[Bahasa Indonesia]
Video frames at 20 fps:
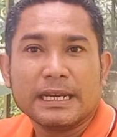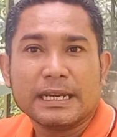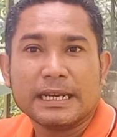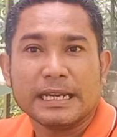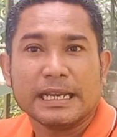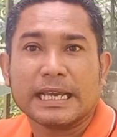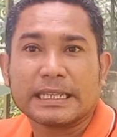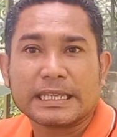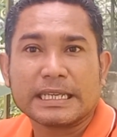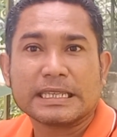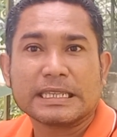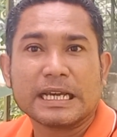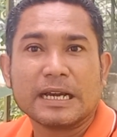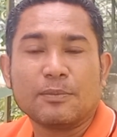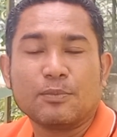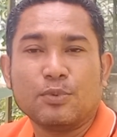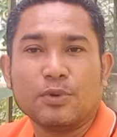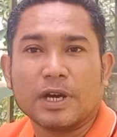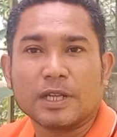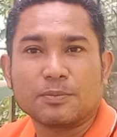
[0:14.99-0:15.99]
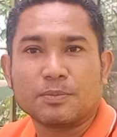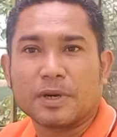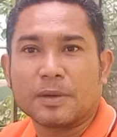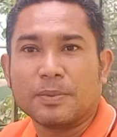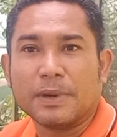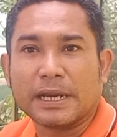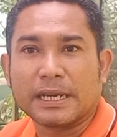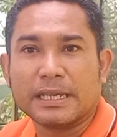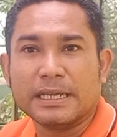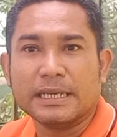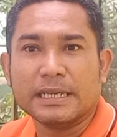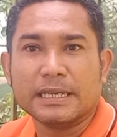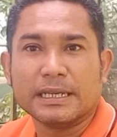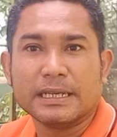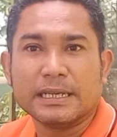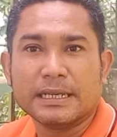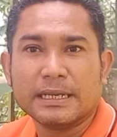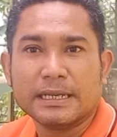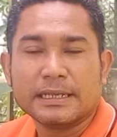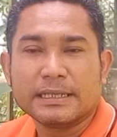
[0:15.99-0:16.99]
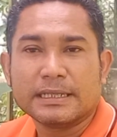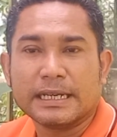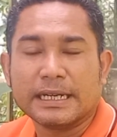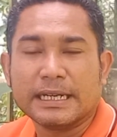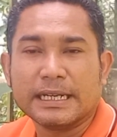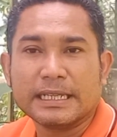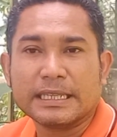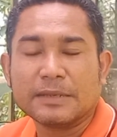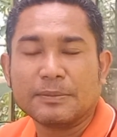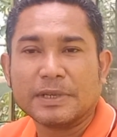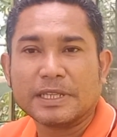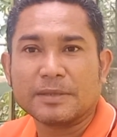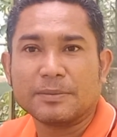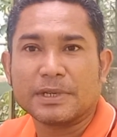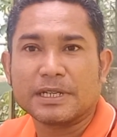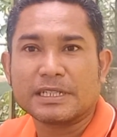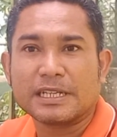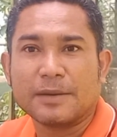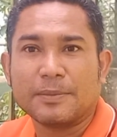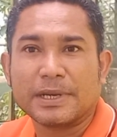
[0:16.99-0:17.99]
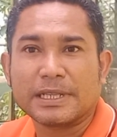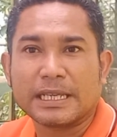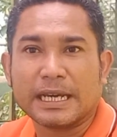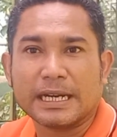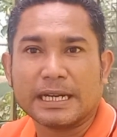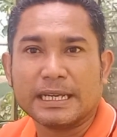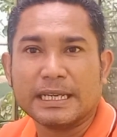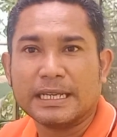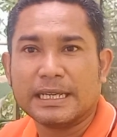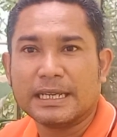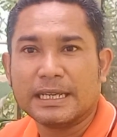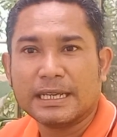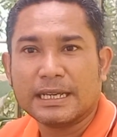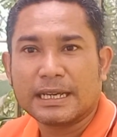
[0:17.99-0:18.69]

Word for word: niat kita buat berbagi jadi teman-teman sahabat tani